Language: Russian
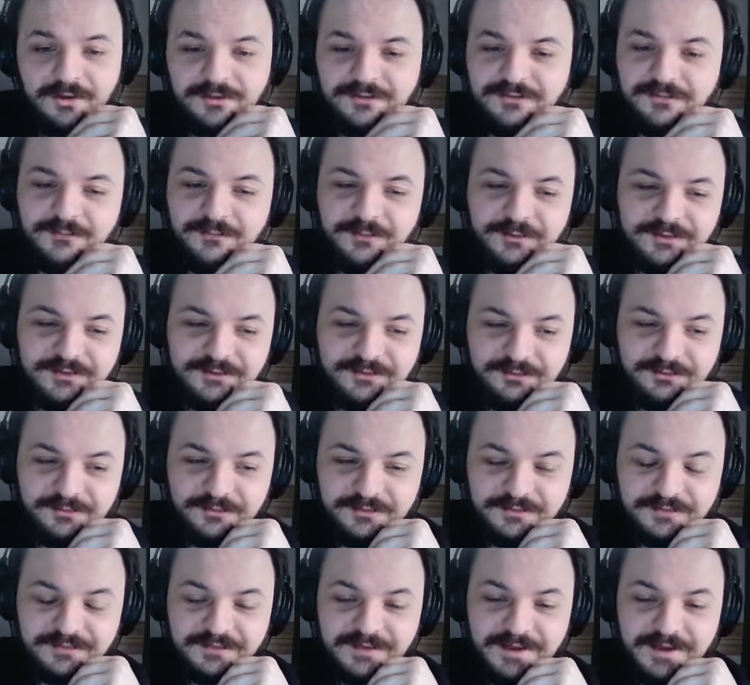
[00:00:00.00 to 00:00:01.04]
вот
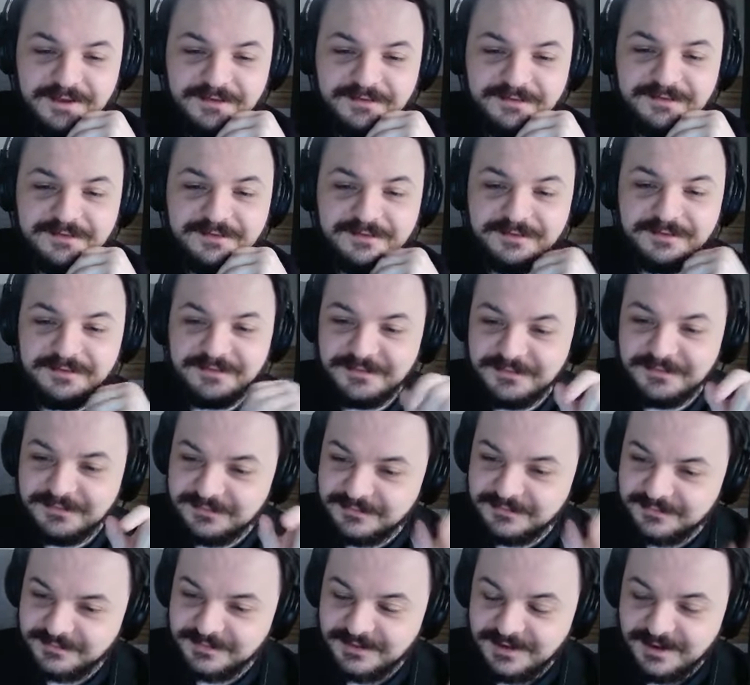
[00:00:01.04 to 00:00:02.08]
тут Стас
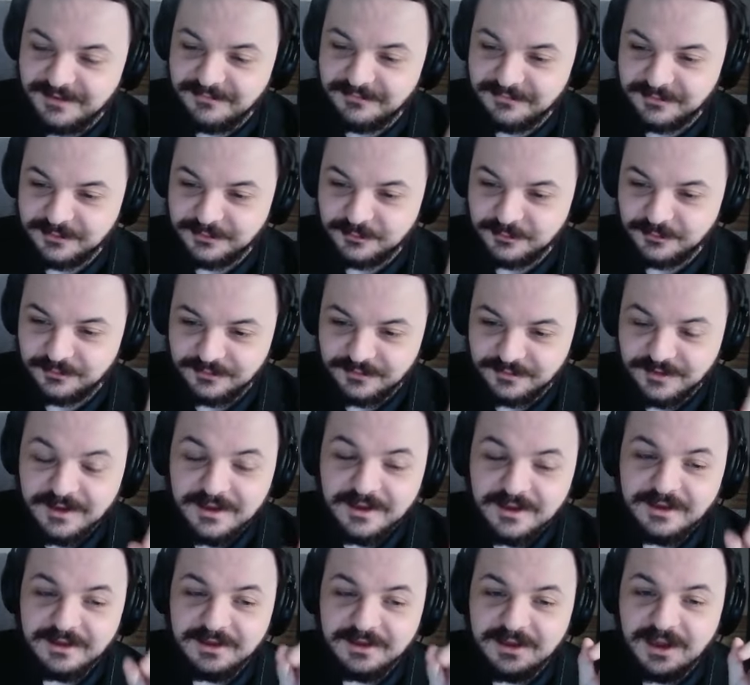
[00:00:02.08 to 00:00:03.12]
э, явно
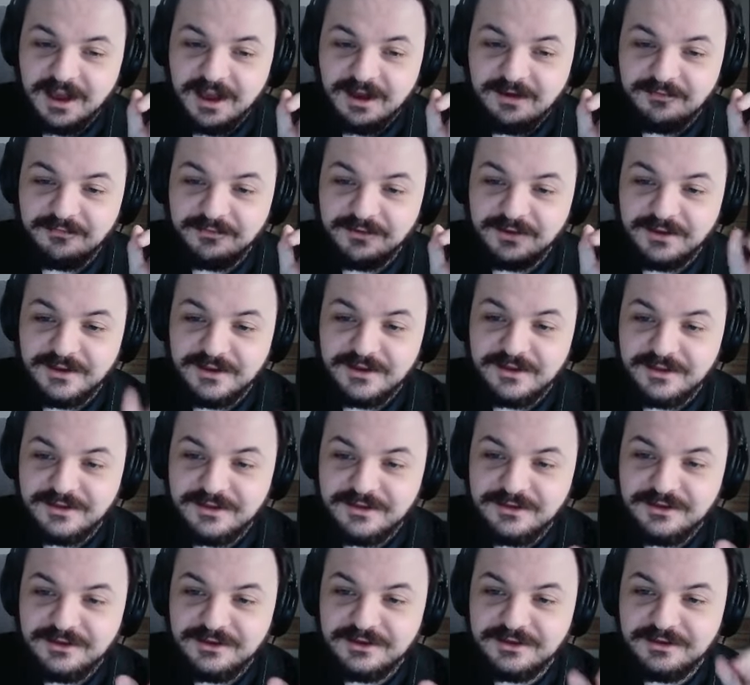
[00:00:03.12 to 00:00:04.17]
явно
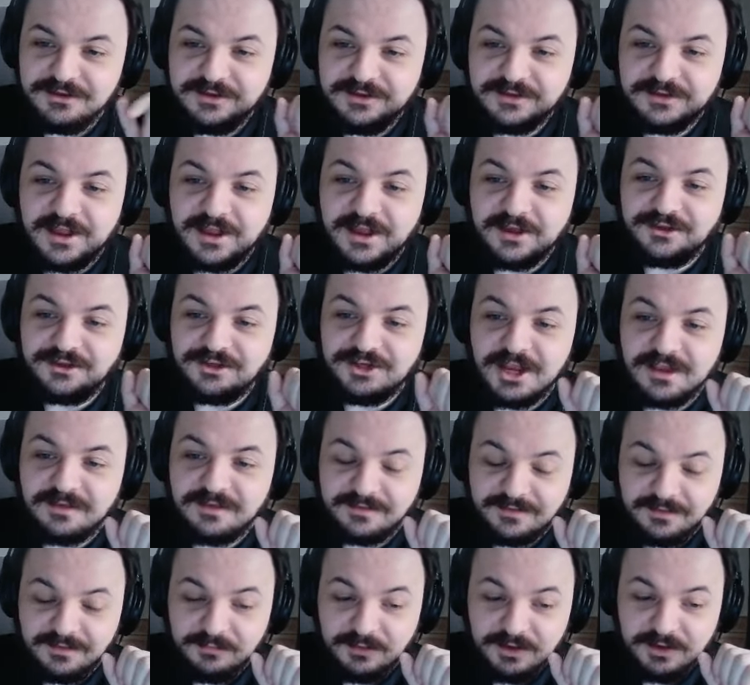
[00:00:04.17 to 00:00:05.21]
не, не так
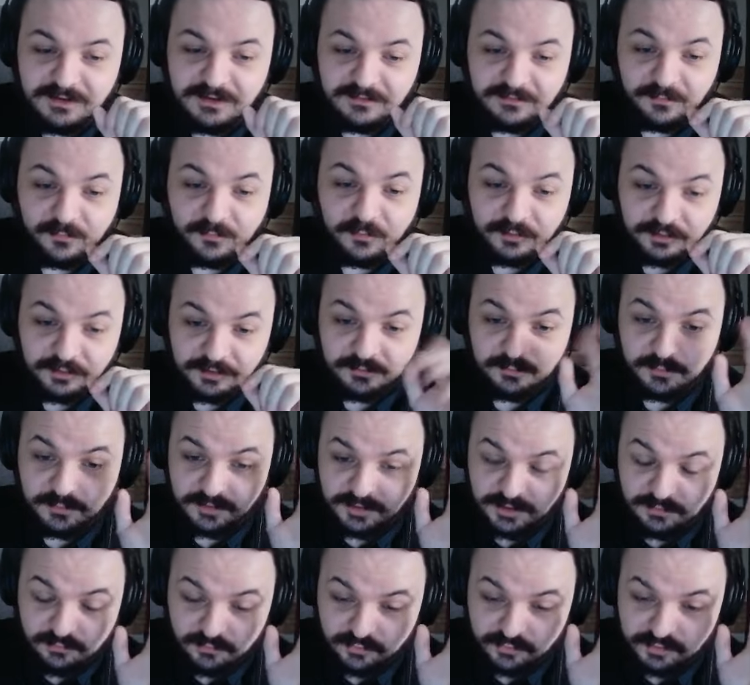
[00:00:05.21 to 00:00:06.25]
часто меня смотрит,
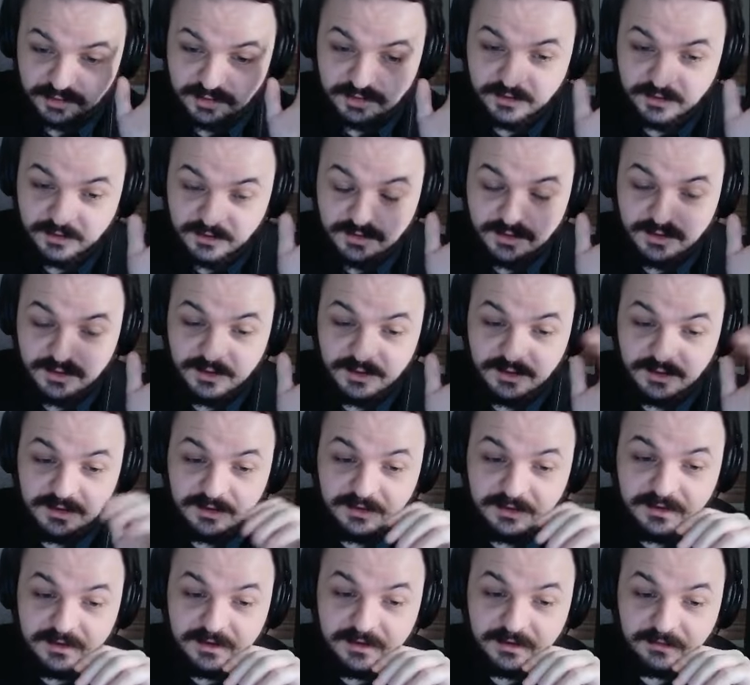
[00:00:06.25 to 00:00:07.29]
потому что
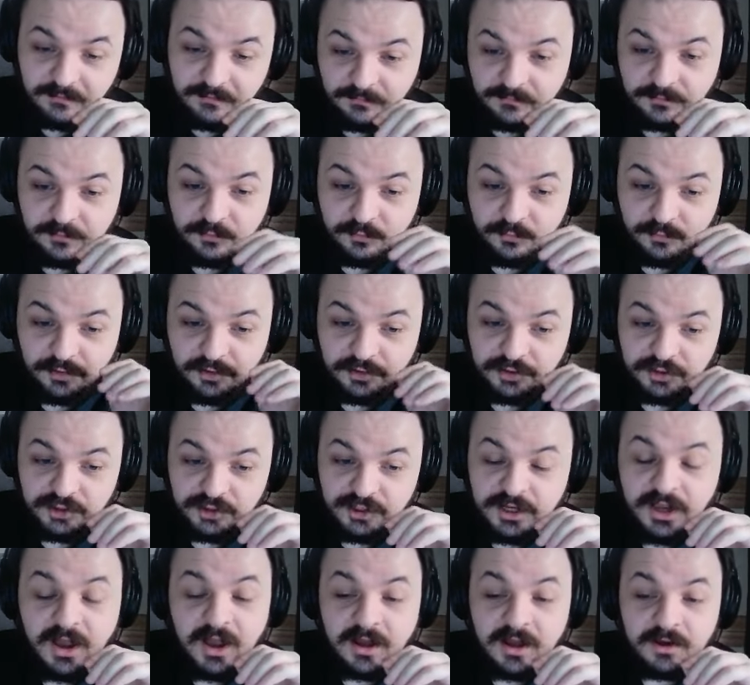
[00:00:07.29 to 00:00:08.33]
есть люди,
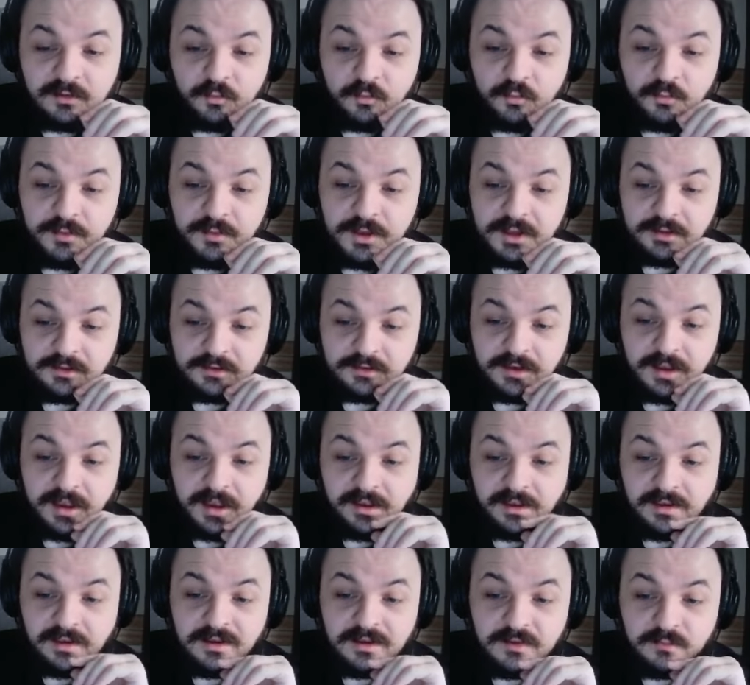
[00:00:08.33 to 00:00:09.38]
чьи аргументы,
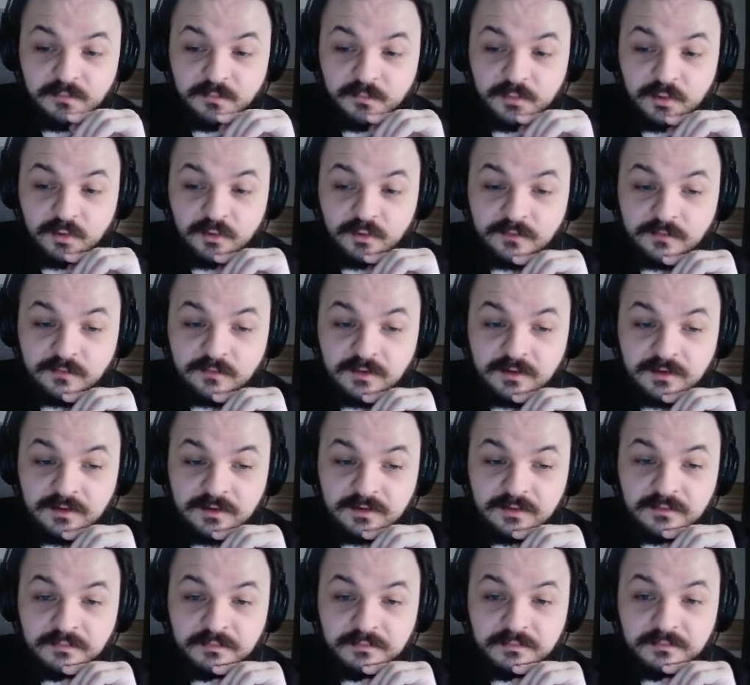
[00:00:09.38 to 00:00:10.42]
они
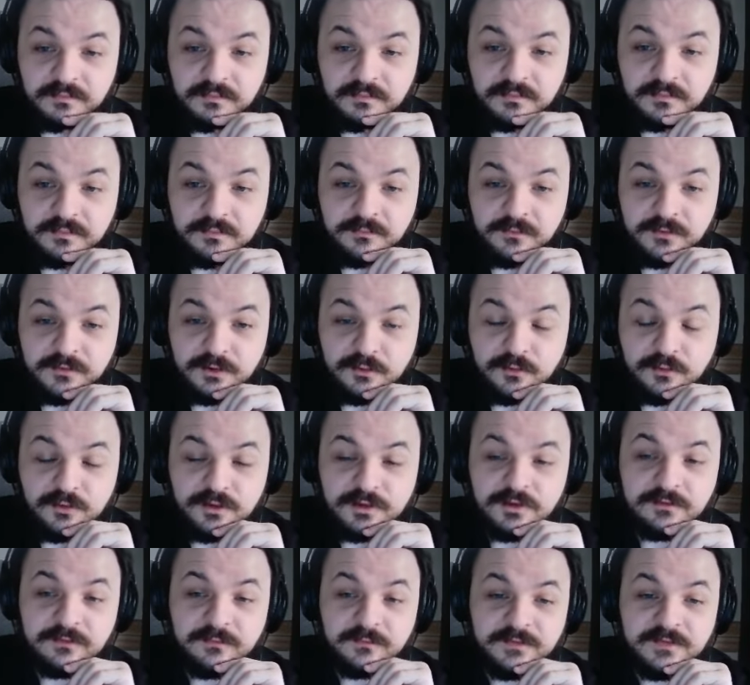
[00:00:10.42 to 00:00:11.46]
просто
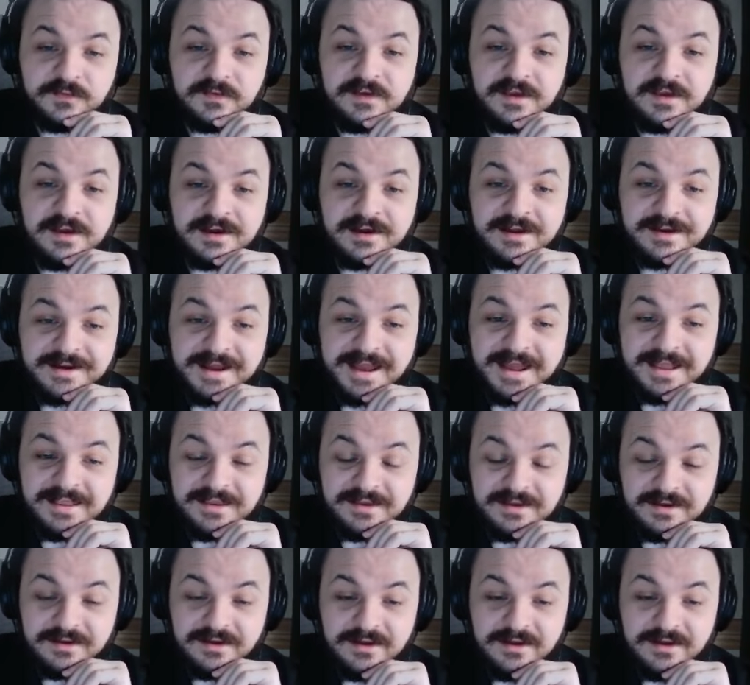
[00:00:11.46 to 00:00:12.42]
выходят все грани